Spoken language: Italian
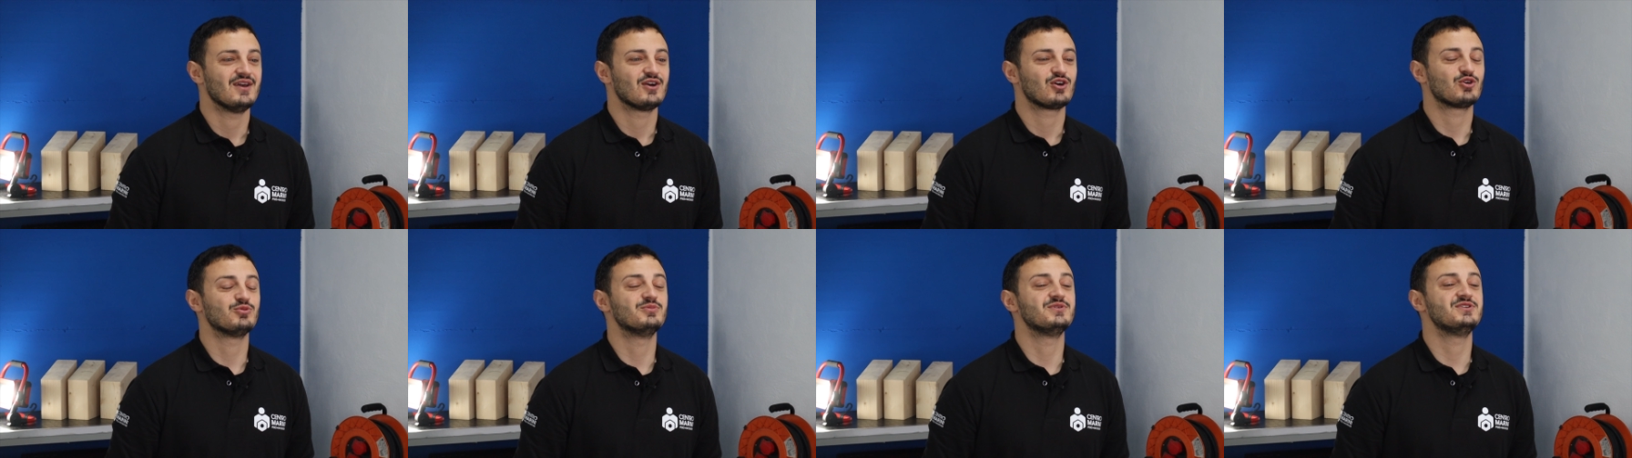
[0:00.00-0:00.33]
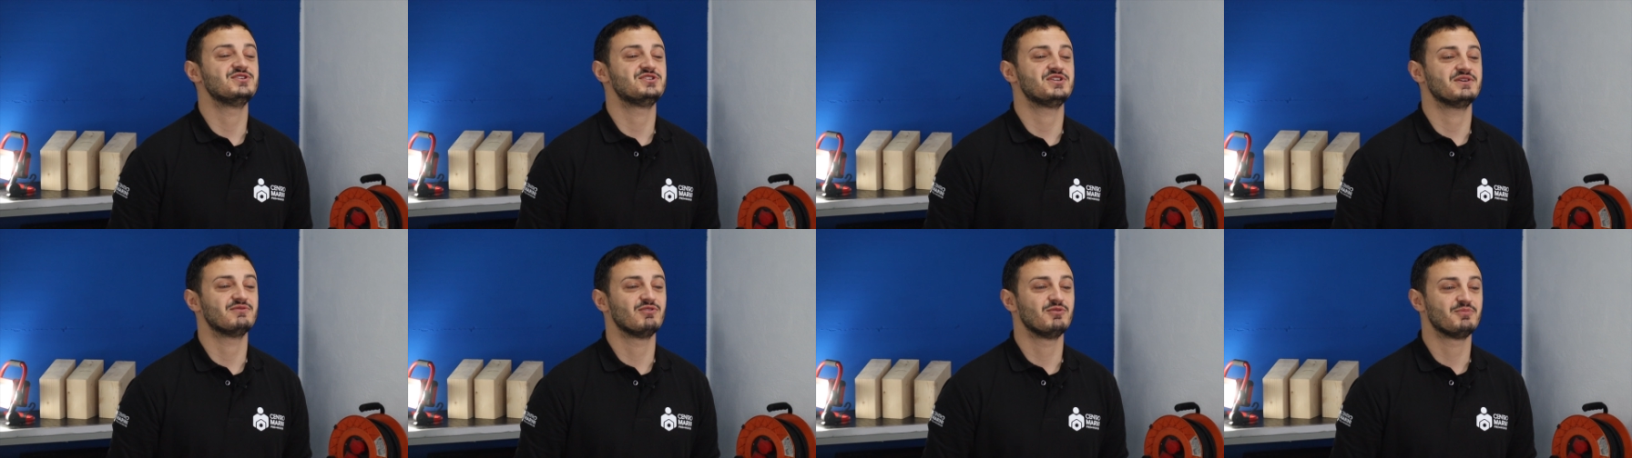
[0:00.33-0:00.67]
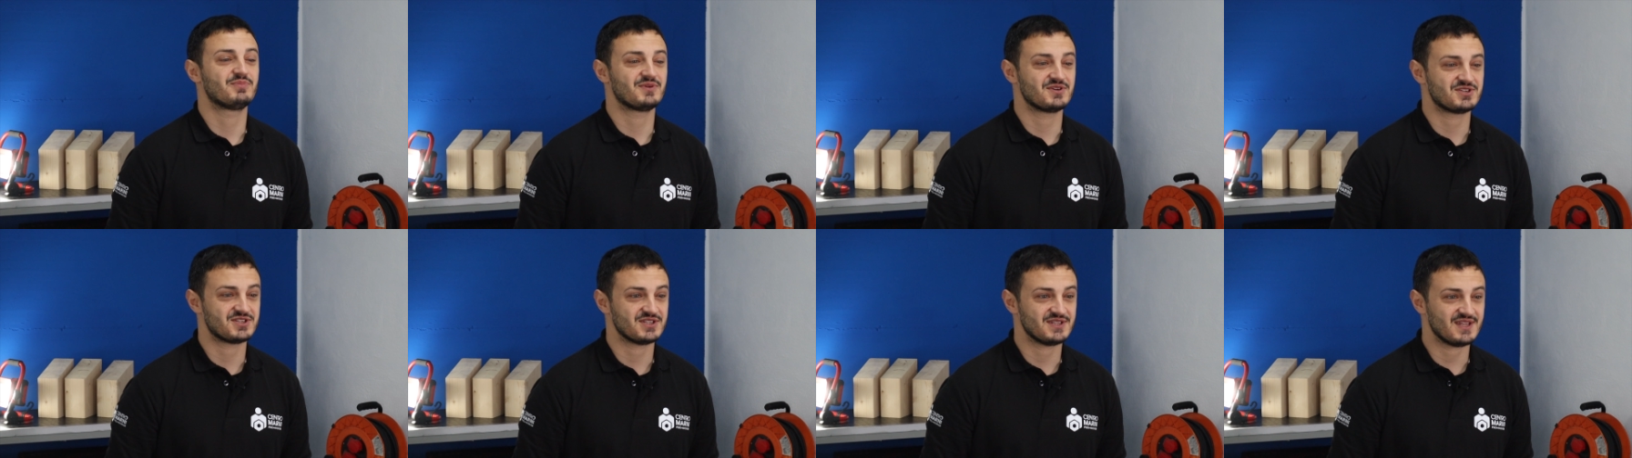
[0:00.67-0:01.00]
Come
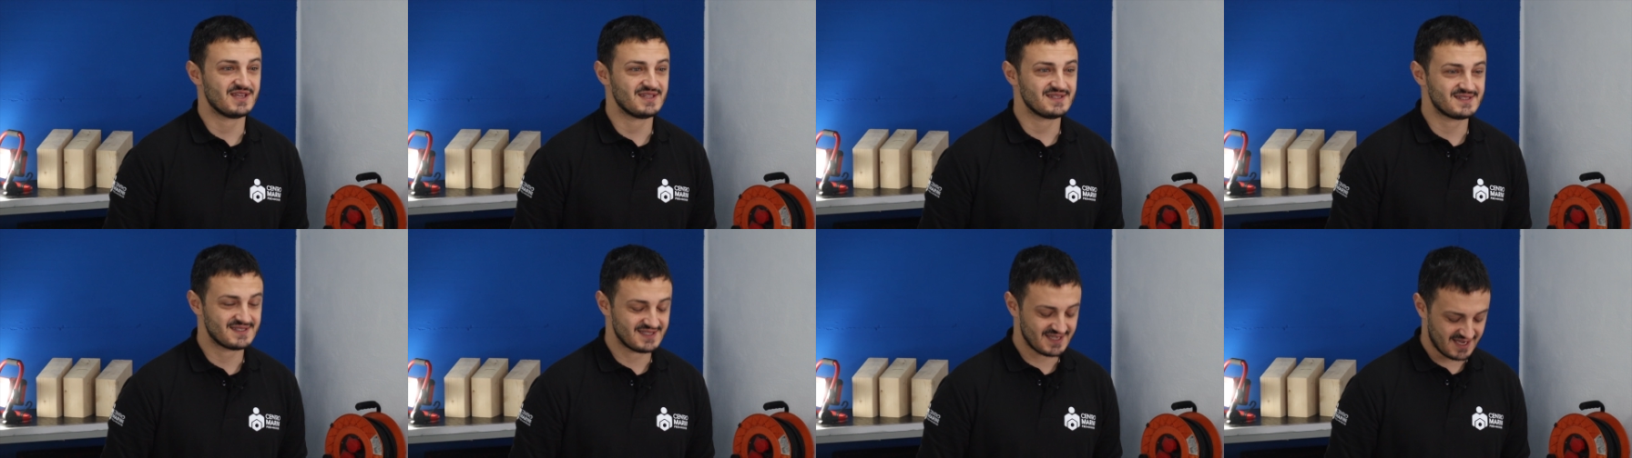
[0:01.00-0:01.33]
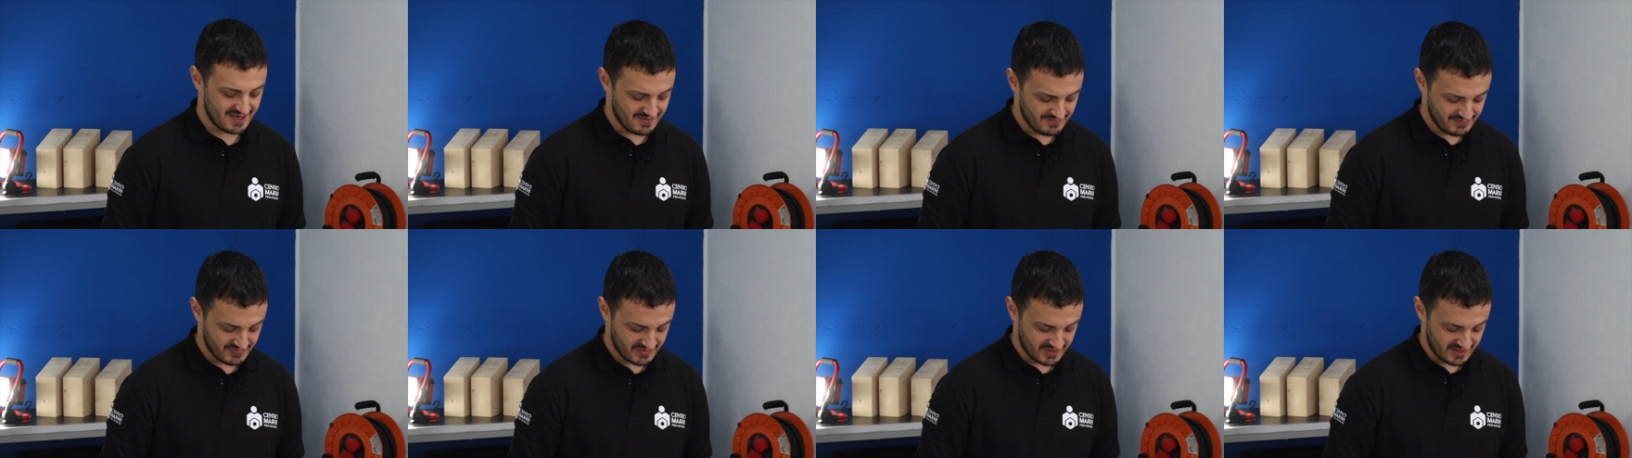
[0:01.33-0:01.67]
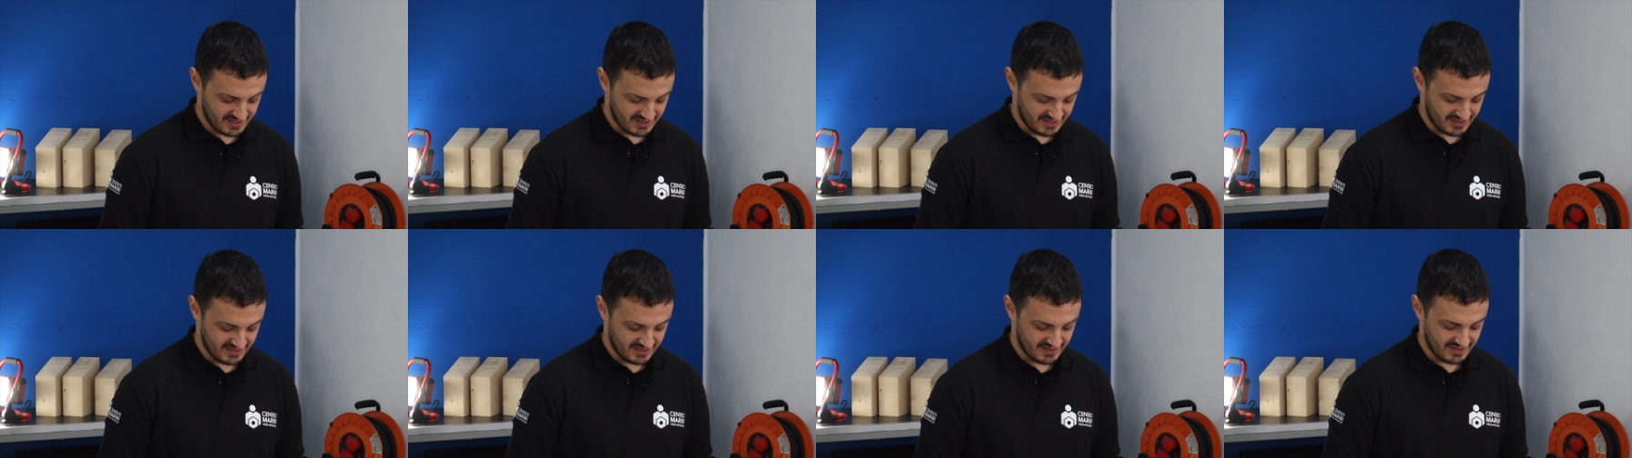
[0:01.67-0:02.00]
dicevo in
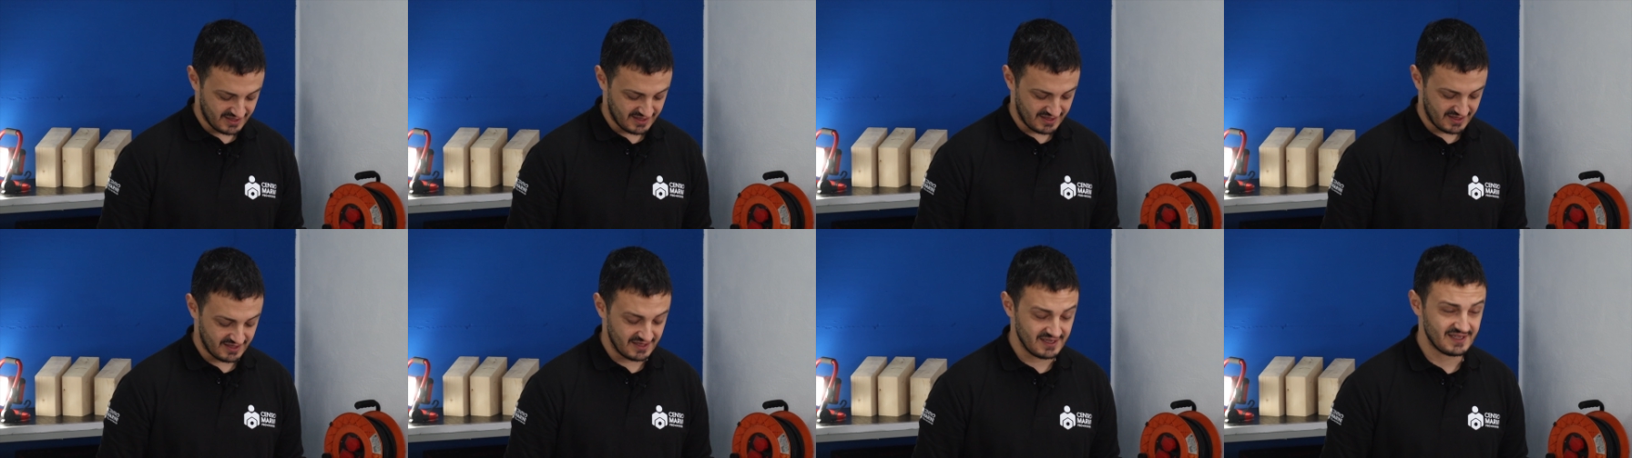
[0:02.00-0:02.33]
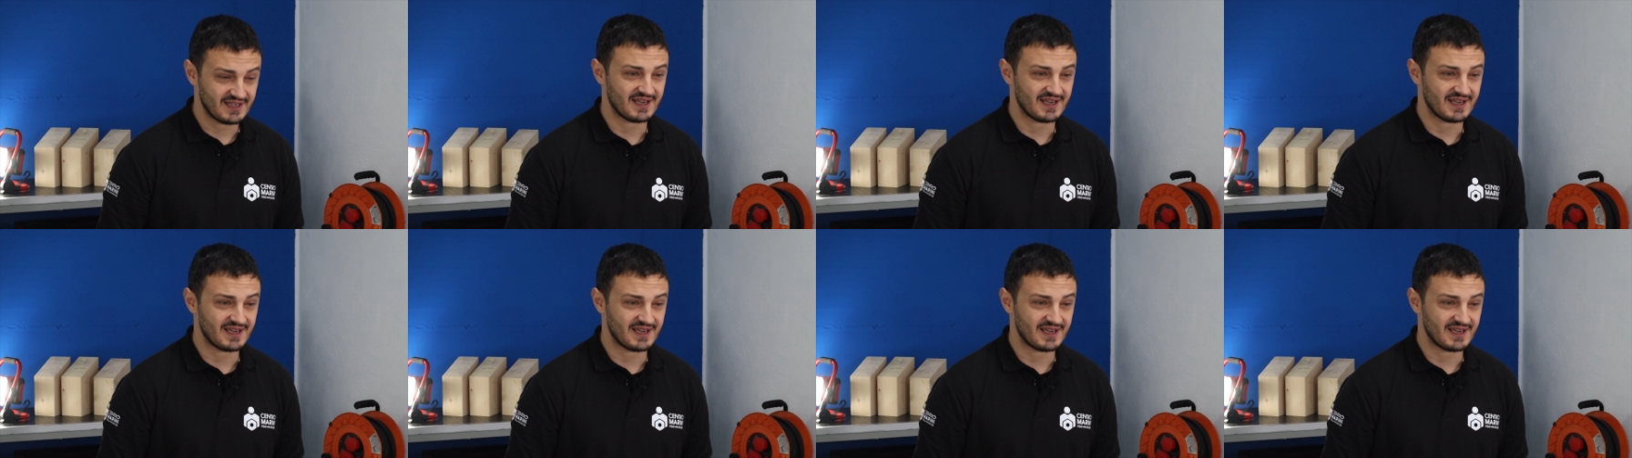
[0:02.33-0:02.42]
precedenza, eh,